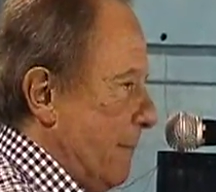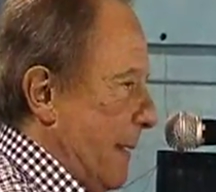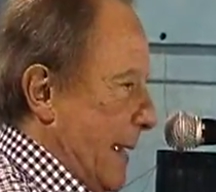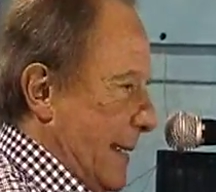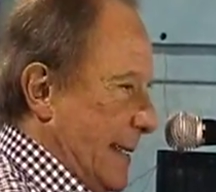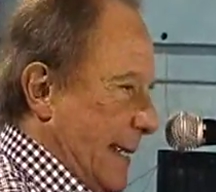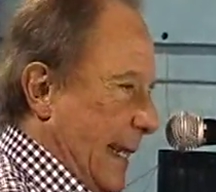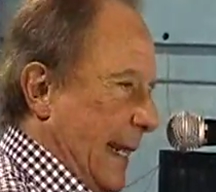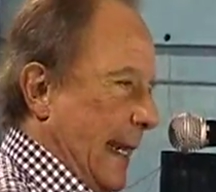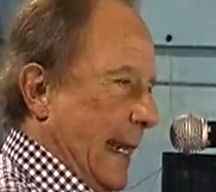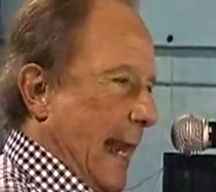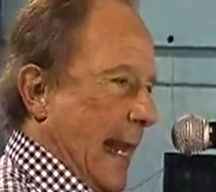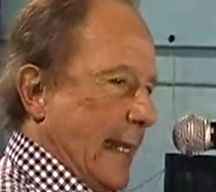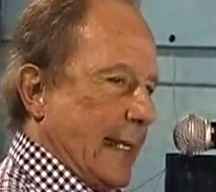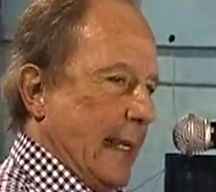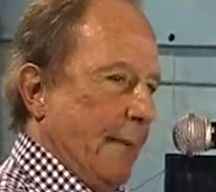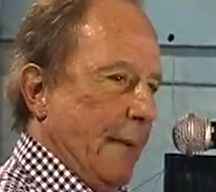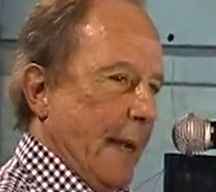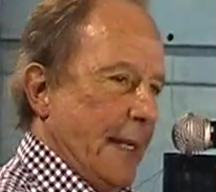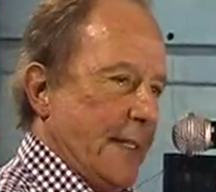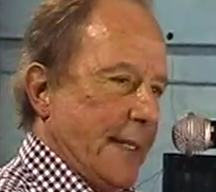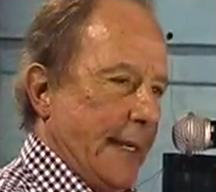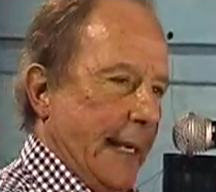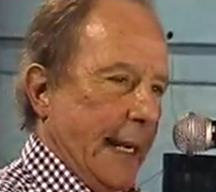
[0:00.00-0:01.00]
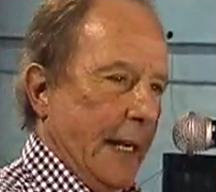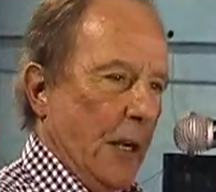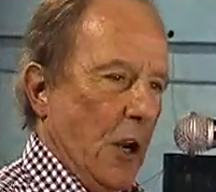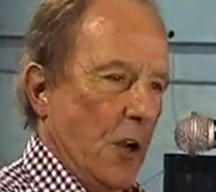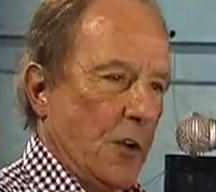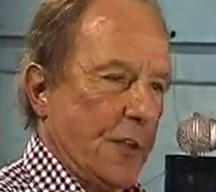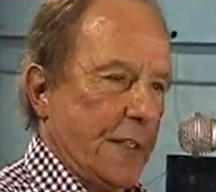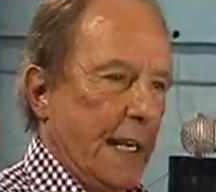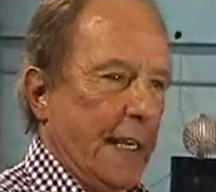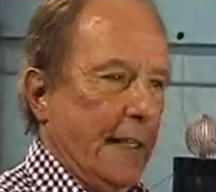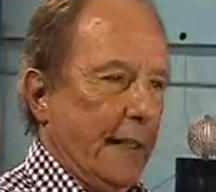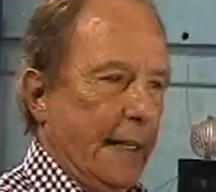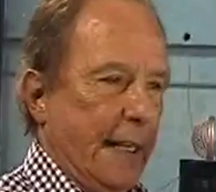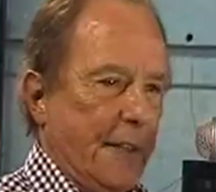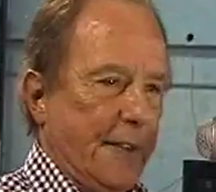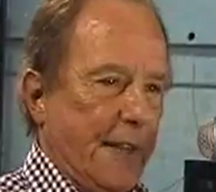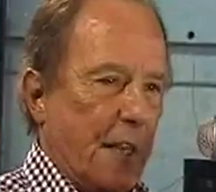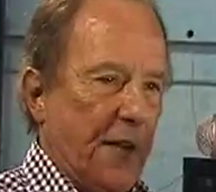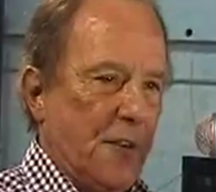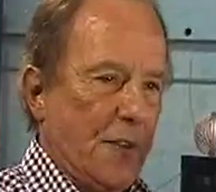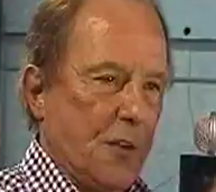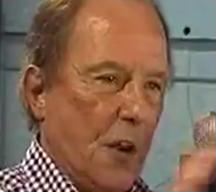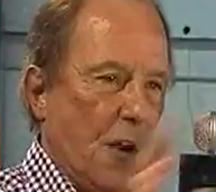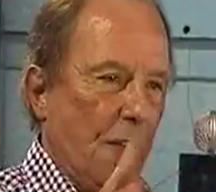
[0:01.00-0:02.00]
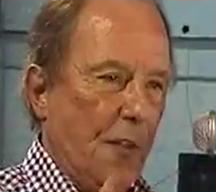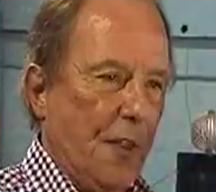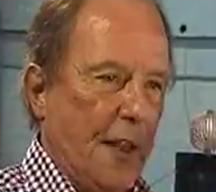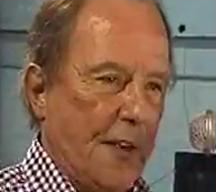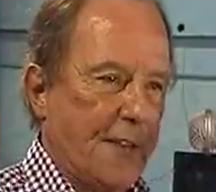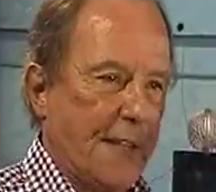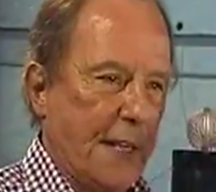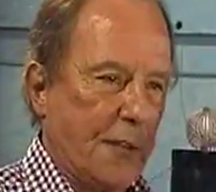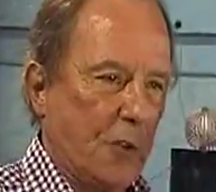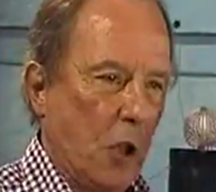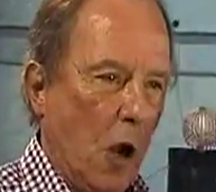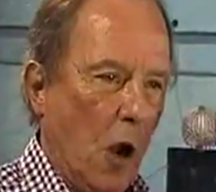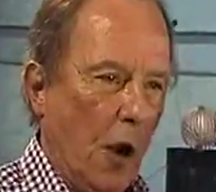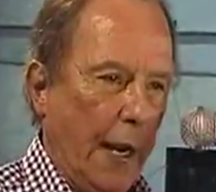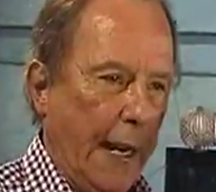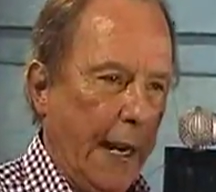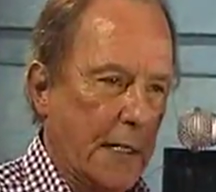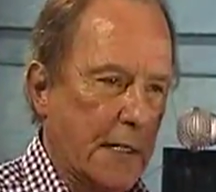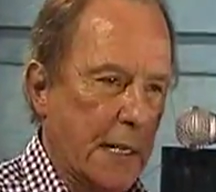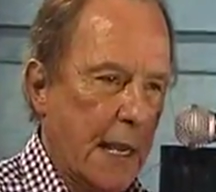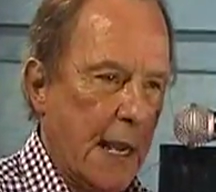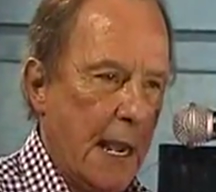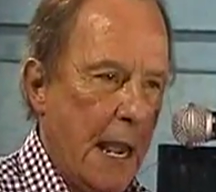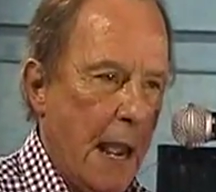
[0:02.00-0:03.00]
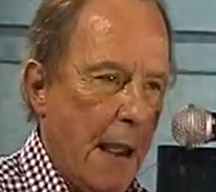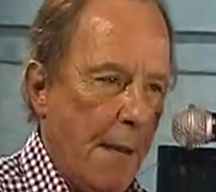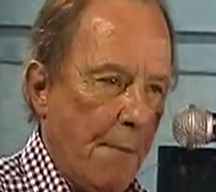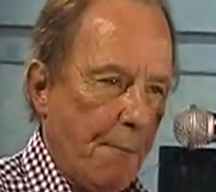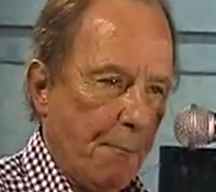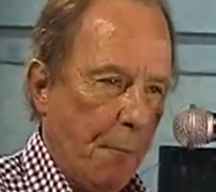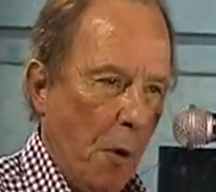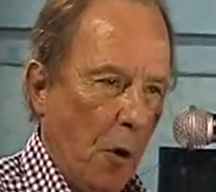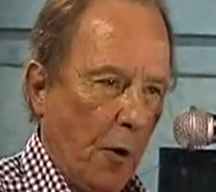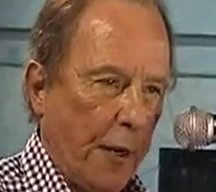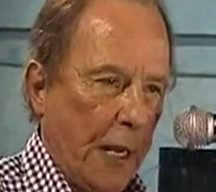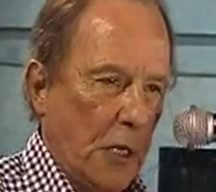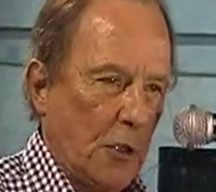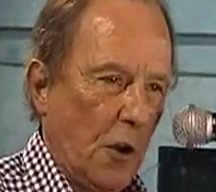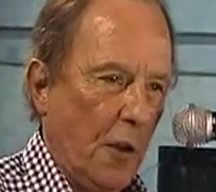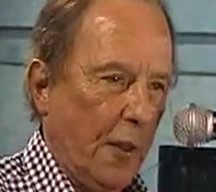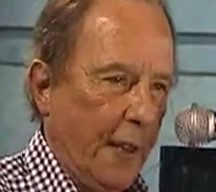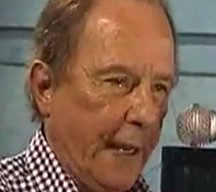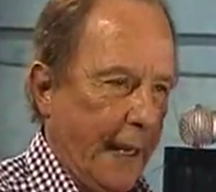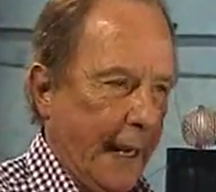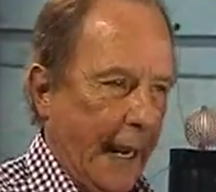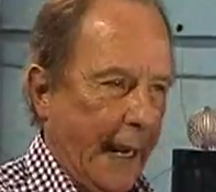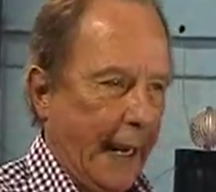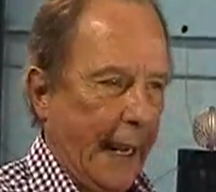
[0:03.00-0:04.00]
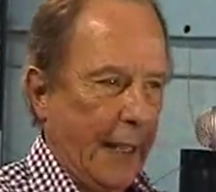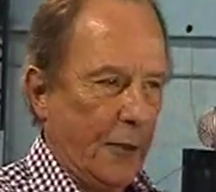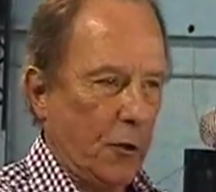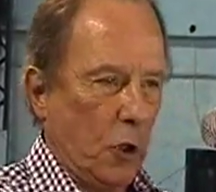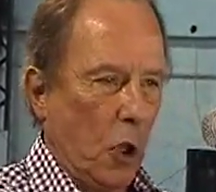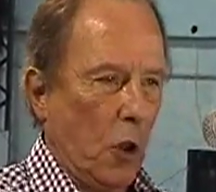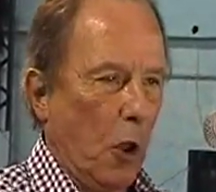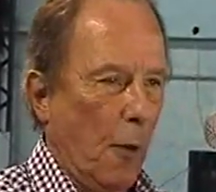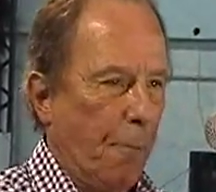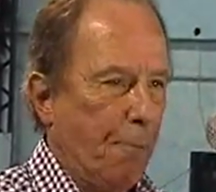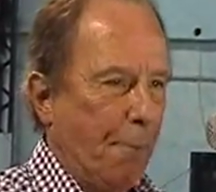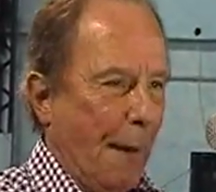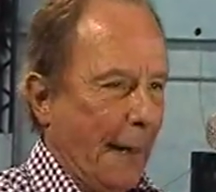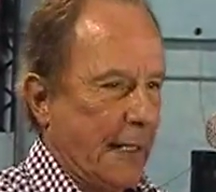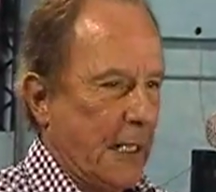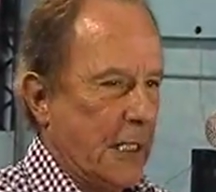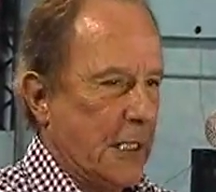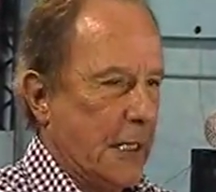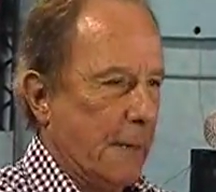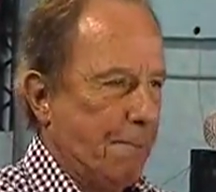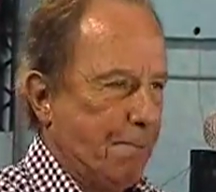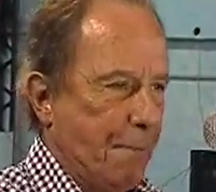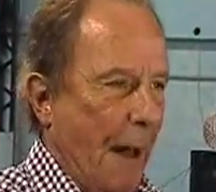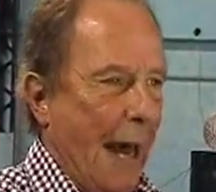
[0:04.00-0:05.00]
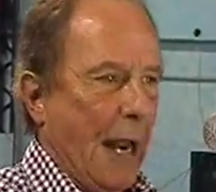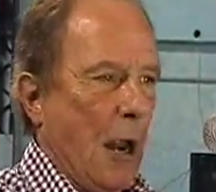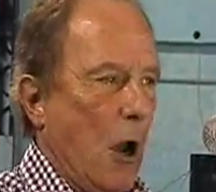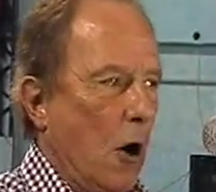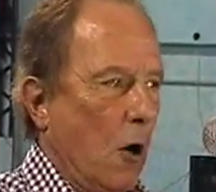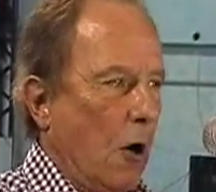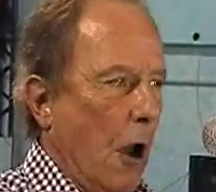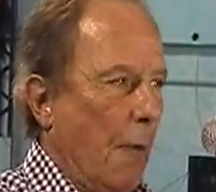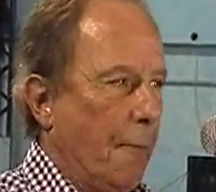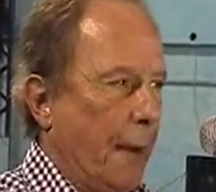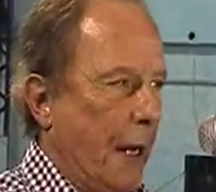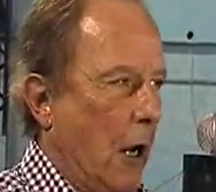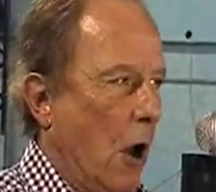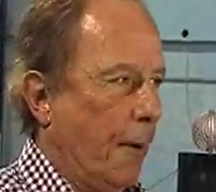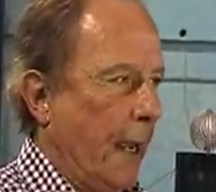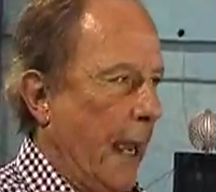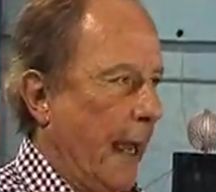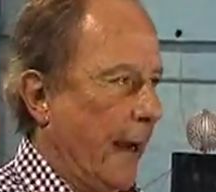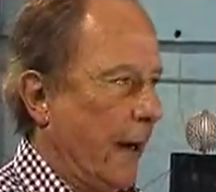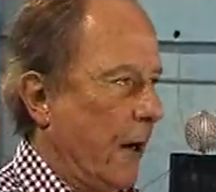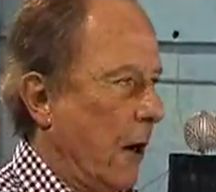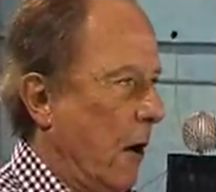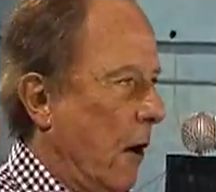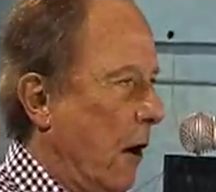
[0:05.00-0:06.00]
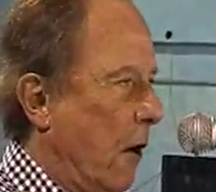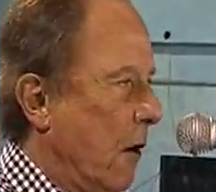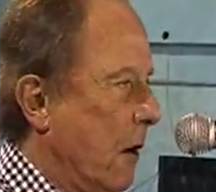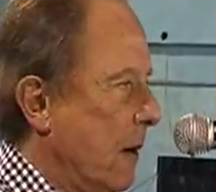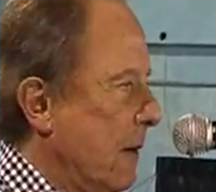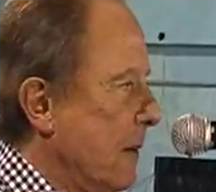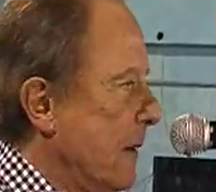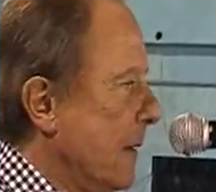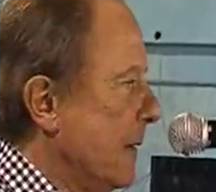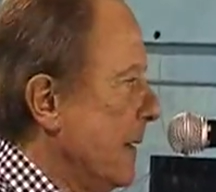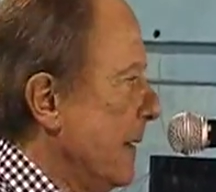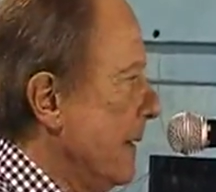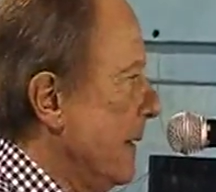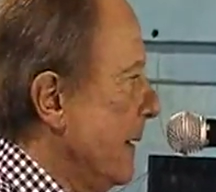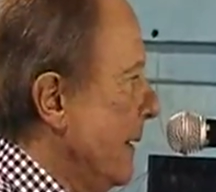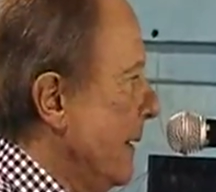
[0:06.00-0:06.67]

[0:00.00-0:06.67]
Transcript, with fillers: vecinas y vecinos, sin distinción de sectores, porque yo dije que todos participaron con mi gobierno